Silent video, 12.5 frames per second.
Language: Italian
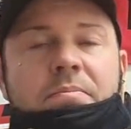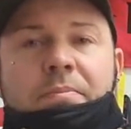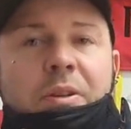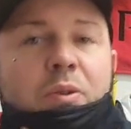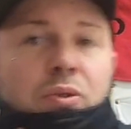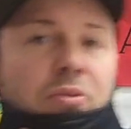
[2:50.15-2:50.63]

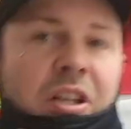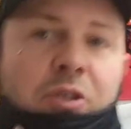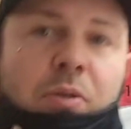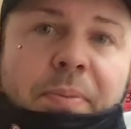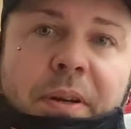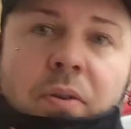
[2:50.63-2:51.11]
ma non
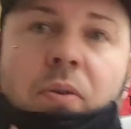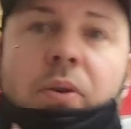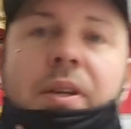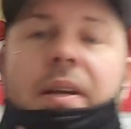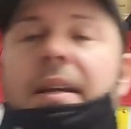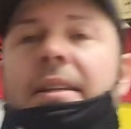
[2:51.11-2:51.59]
soltanto per
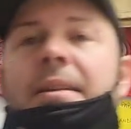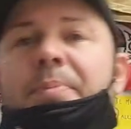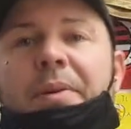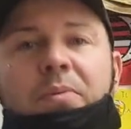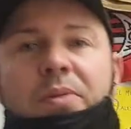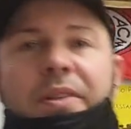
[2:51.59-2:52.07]
noi, anche
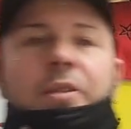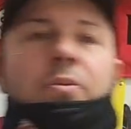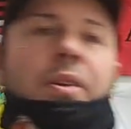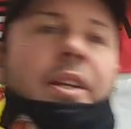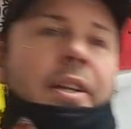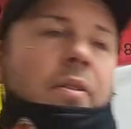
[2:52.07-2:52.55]
per quelli di
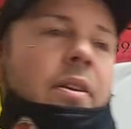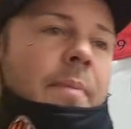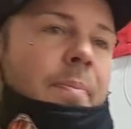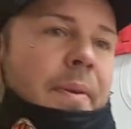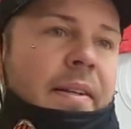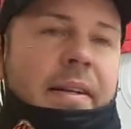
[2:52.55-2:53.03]
Torino, anche
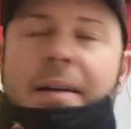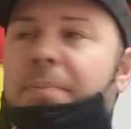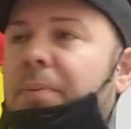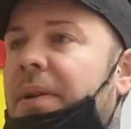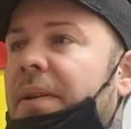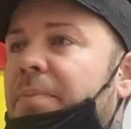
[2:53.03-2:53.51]
per il
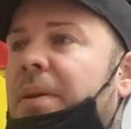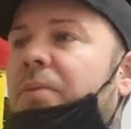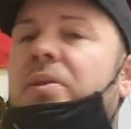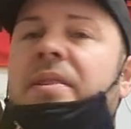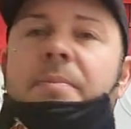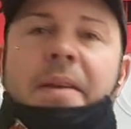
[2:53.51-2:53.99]
Napoli, per
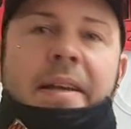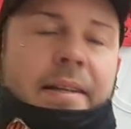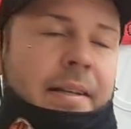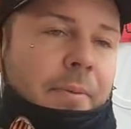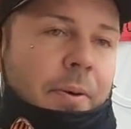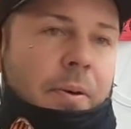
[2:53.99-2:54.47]
quelli di
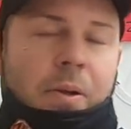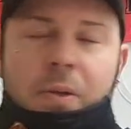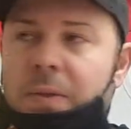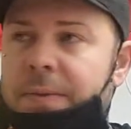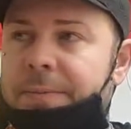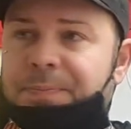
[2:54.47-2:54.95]
Bergamo,
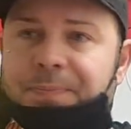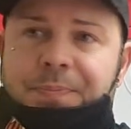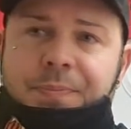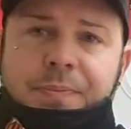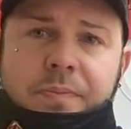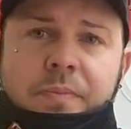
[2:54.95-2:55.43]

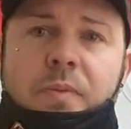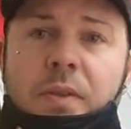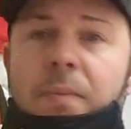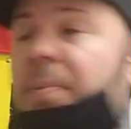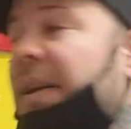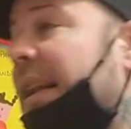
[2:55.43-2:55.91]

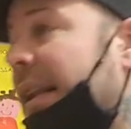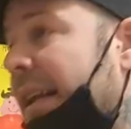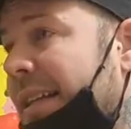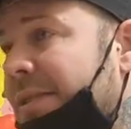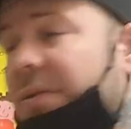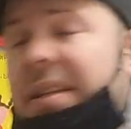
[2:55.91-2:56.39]
per la
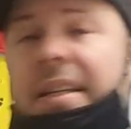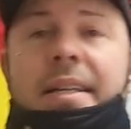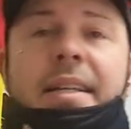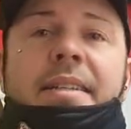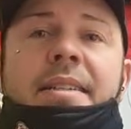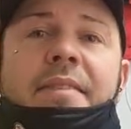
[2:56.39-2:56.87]
Lazio
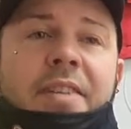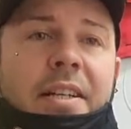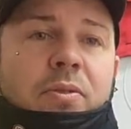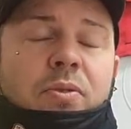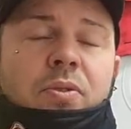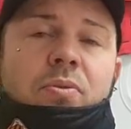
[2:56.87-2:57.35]
che sta
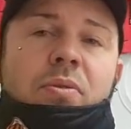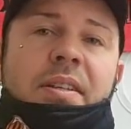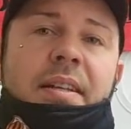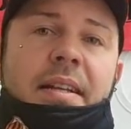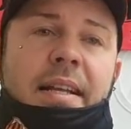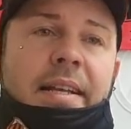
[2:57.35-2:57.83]
venendo sotto
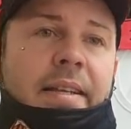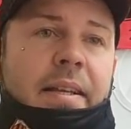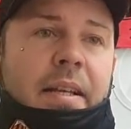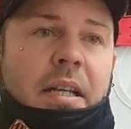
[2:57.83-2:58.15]
anche lei,